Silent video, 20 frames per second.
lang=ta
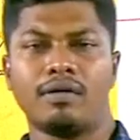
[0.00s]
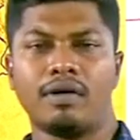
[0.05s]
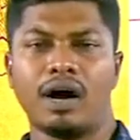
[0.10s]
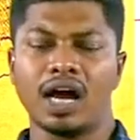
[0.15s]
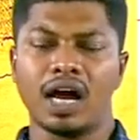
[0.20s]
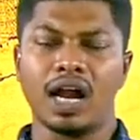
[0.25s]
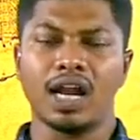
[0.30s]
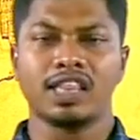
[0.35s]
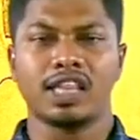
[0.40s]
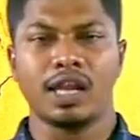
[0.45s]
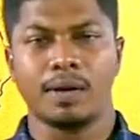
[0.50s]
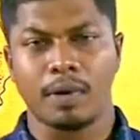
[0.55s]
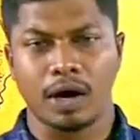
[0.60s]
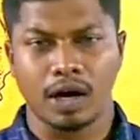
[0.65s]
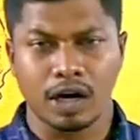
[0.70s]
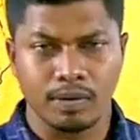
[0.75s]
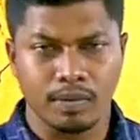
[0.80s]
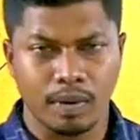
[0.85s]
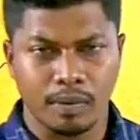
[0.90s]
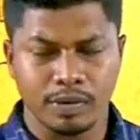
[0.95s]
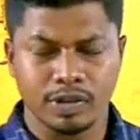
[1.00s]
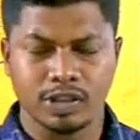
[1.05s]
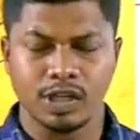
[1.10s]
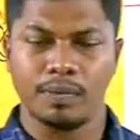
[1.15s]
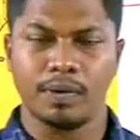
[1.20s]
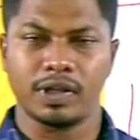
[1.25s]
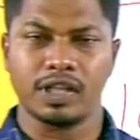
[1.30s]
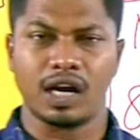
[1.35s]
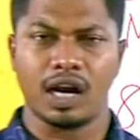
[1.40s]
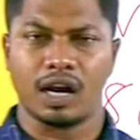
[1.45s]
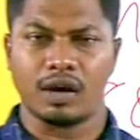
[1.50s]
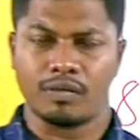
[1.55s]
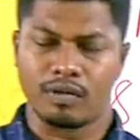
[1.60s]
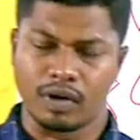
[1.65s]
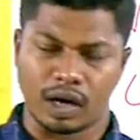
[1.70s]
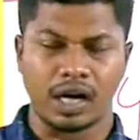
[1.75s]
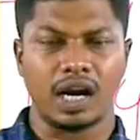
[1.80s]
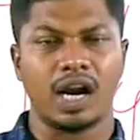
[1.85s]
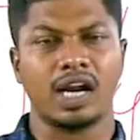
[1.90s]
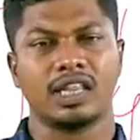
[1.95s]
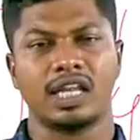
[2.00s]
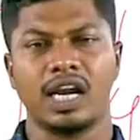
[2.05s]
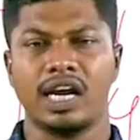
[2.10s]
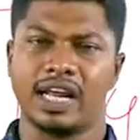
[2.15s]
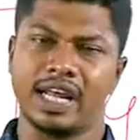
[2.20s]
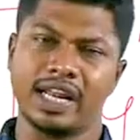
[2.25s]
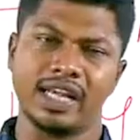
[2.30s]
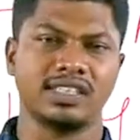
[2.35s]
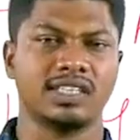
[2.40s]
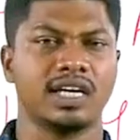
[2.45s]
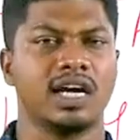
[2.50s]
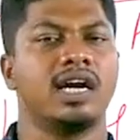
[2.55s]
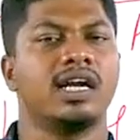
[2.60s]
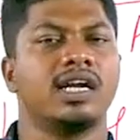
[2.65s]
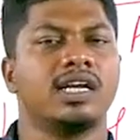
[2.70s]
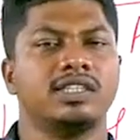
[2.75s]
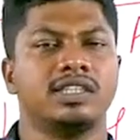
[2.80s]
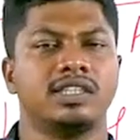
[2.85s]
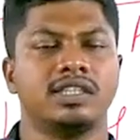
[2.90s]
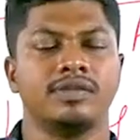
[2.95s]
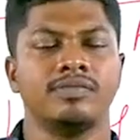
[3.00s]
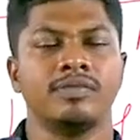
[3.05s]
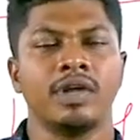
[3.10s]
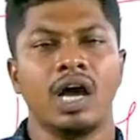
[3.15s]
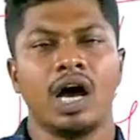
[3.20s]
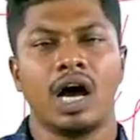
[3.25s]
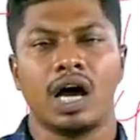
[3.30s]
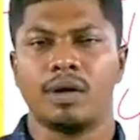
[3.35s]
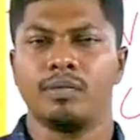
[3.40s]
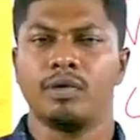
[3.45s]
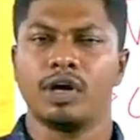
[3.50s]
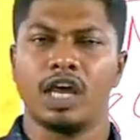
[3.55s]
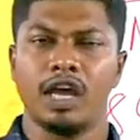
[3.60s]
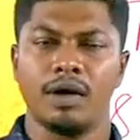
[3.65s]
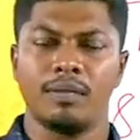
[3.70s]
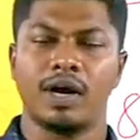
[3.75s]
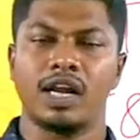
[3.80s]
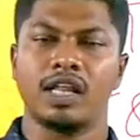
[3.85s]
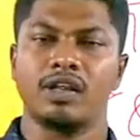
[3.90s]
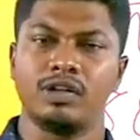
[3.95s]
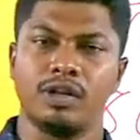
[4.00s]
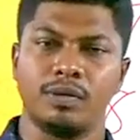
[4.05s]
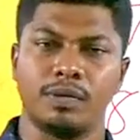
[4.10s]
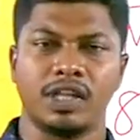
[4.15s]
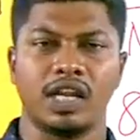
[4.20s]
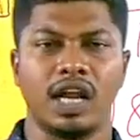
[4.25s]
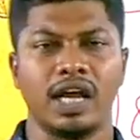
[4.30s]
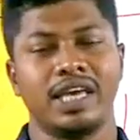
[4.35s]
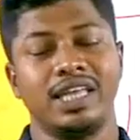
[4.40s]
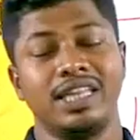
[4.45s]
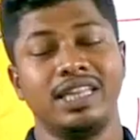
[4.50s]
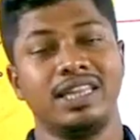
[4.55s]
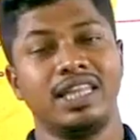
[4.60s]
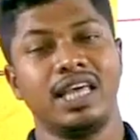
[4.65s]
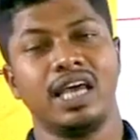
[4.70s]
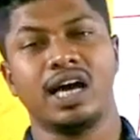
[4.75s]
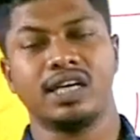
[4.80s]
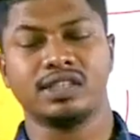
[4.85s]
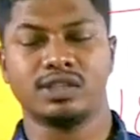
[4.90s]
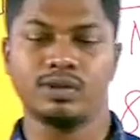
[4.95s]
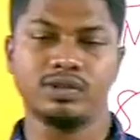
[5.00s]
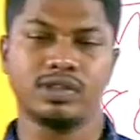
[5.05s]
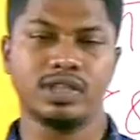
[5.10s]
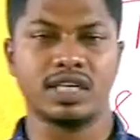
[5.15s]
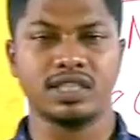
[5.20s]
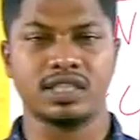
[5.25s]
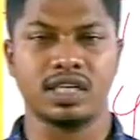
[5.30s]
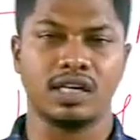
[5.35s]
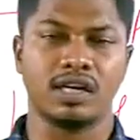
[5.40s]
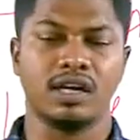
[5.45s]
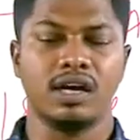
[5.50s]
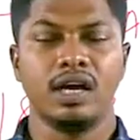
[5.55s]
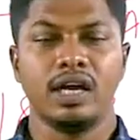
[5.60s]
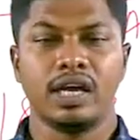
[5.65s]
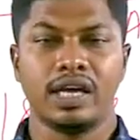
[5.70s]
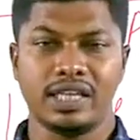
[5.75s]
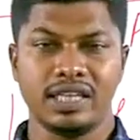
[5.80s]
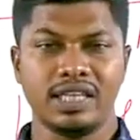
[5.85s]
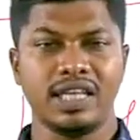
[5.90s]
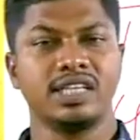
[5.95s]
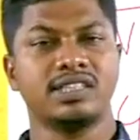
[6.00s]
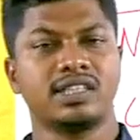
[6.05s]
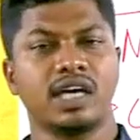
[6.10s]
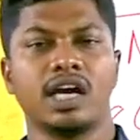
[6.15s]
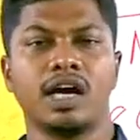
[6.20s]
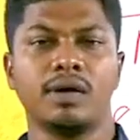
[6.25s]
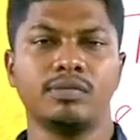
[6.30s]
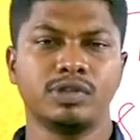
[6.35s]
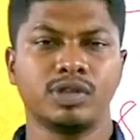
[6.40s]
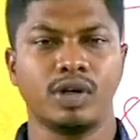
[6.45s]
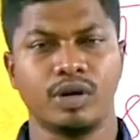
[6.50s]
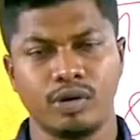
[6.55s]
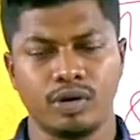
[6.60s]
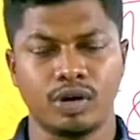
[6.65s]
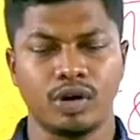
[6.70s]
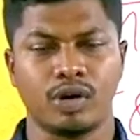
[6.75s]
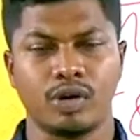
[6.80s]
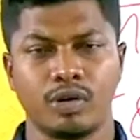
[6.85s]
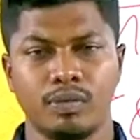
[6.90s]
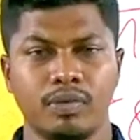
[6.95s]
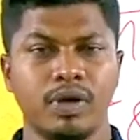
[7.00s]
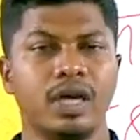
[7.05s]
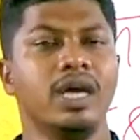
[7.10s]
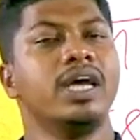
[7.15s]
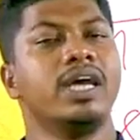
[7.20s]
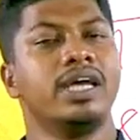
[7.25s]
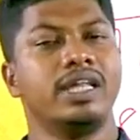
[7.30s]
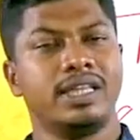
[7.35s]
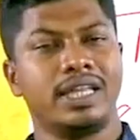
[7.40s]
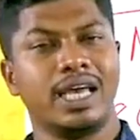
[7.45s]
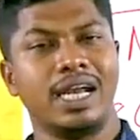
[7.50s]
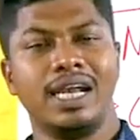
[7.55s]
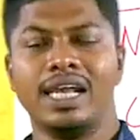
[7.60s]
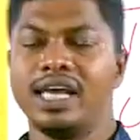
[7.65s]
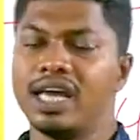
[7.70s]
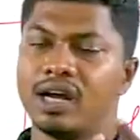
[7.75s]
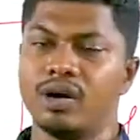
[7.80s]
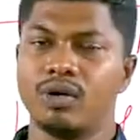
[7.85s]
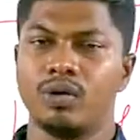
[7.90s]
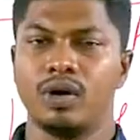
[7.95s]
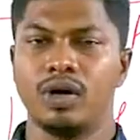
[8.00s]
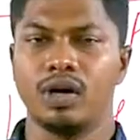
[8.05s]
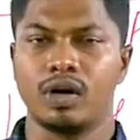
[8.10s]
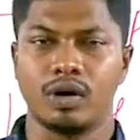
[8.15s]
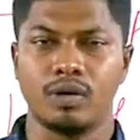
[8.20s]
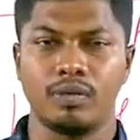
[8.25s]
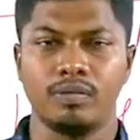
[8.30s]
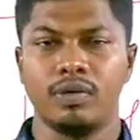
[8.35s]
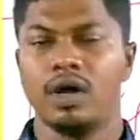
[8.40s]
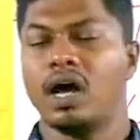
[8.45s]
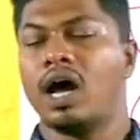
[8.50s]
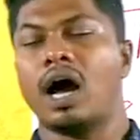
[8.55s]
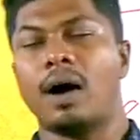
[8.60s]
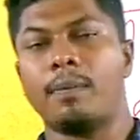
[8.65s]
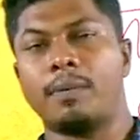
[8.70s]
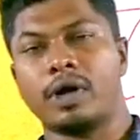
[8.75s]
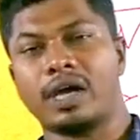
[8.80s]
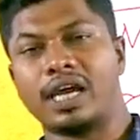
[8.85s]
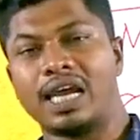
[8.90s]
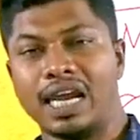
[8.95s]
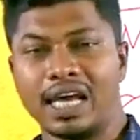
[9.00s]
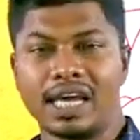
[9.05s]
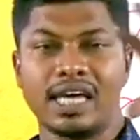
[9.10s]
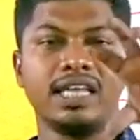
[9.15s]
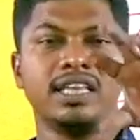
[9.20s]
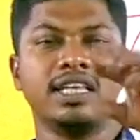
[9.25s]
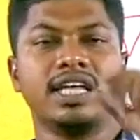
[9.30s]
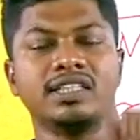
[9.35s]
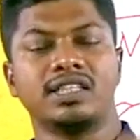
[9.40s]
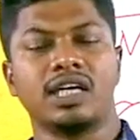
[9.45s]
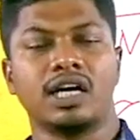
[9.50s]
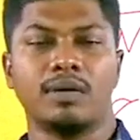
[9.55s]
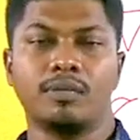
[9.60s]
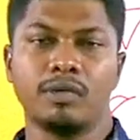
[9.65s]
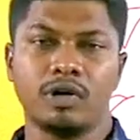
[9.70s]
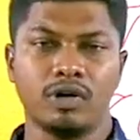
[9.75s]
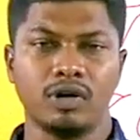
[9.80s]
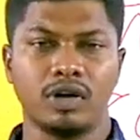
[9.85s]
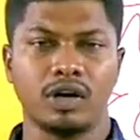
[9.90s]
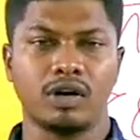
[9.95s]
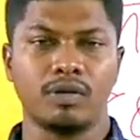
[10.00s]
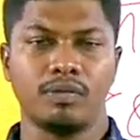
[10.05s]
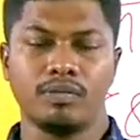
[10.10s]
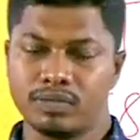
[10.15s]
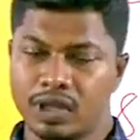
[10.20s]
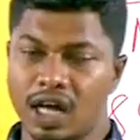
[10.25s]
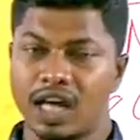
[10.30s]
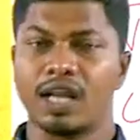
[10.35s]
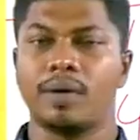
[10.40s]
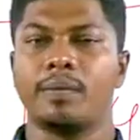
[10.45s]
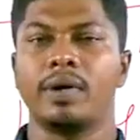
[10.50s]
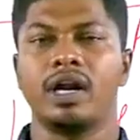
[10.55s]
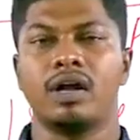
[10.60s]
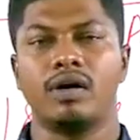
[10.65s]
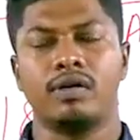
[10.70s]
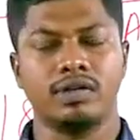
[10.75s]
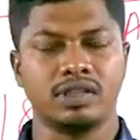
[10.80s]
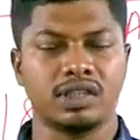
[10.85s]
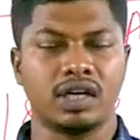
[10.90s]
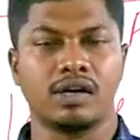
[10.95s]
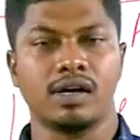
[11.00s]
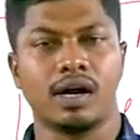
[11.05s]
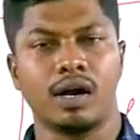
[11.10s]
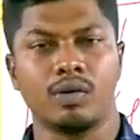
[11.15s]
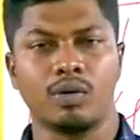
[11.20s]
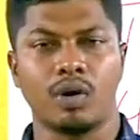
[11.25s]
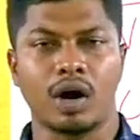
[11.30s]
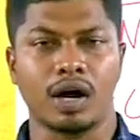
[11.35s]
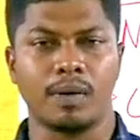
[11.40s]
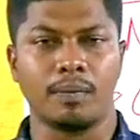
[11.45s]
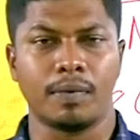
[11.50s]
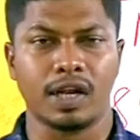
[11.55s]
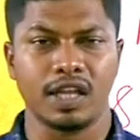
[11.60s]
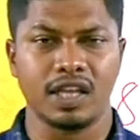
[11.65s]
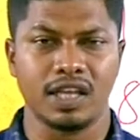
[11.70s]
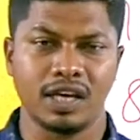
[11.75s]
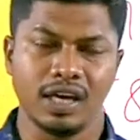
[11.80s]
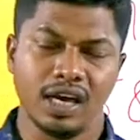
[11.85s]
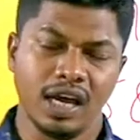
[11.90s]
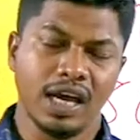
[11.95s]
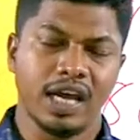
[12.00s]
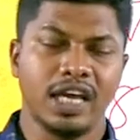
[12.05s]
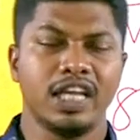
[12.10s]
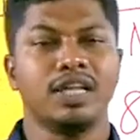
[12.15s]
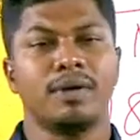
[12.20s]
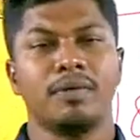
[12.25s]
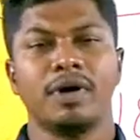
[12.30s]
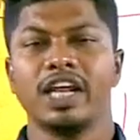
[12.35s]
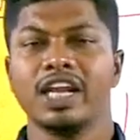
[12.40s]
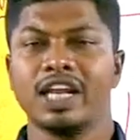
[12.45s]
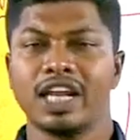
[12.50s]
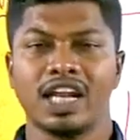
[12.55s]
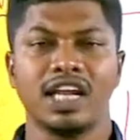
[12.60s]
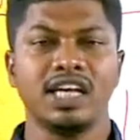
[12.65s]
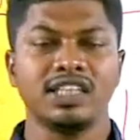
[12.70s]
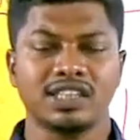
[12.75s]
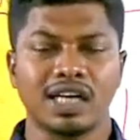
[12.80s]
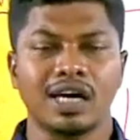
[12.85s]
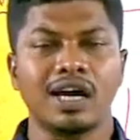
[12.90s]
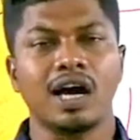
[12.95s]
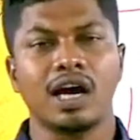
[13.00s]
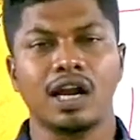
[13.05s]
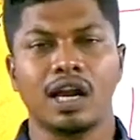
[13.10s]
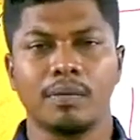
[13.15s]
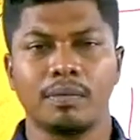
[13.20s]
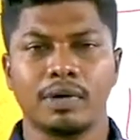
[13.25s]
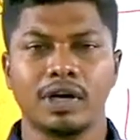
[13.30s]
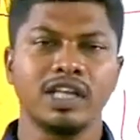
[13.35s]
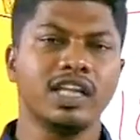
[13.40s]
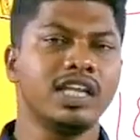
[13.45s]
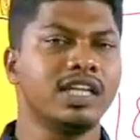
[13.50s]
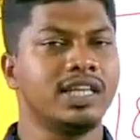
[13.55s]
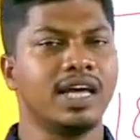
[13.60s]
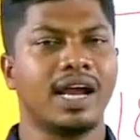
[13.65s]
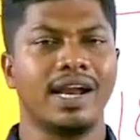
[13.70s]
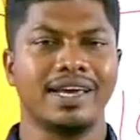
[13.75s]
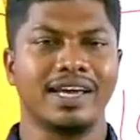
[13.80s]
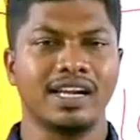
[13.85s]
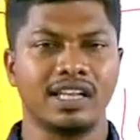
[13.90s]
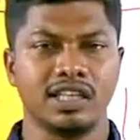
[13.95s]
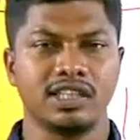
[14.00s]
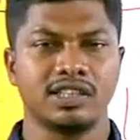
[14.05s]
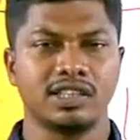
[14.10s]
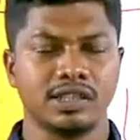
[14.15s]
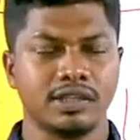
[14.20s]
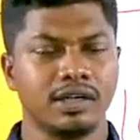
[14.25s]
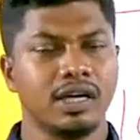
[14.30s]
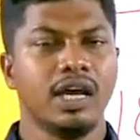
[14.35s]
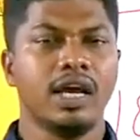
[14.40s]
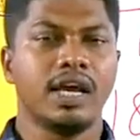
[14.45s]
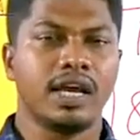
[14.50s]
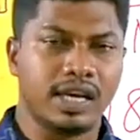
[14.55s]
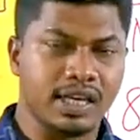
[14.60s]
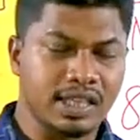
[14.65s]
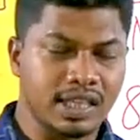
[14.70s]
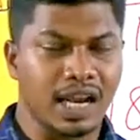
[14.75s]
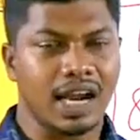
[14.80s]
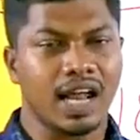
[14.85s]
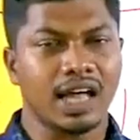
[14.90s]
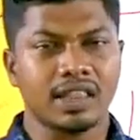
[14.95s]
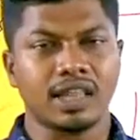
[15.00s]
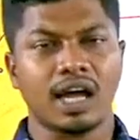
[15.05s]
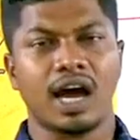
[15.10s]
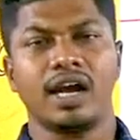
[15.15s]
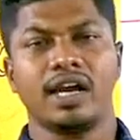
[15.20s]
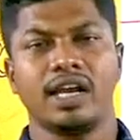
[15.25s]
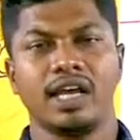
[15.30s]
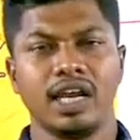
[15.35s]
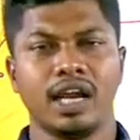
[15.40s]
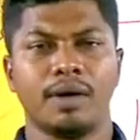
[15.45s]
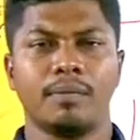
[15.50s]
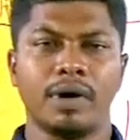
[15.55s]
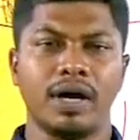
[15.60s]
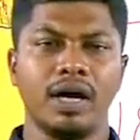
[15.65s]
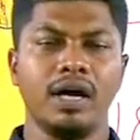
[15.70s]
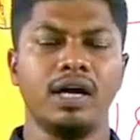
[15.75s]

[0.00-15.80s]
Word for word: வங்காளத்தில் பார்க்கணும் அப்படின்னு சொல்லி பார்த்தீங்கன்னா வங்காளத்தில் நிறைய சங்கங்கள் இருந்துச்சு அதில் முக்கியமானது வந்து பார்த்திங்கன்னா இந்திய அசோசியேஷன் இந்திய சங்கம் சொல்லி ஒன்று இருக்கும் இந்திய லீக்னு ஒன்று இருக்கும் அப்புறம் கிழக்கிந்திய சங்கம்னு ஒன்று இருக்கும் தாதாபாய் நவரோஜர்களால் உருவாக்கப்பட்டது இந்த மாதிரி நிறைய சங்கங்கள் அப்படின்றது இந்தியாவில் இருந்துச்சு இதெல்லாம் தாண்டி நம்ம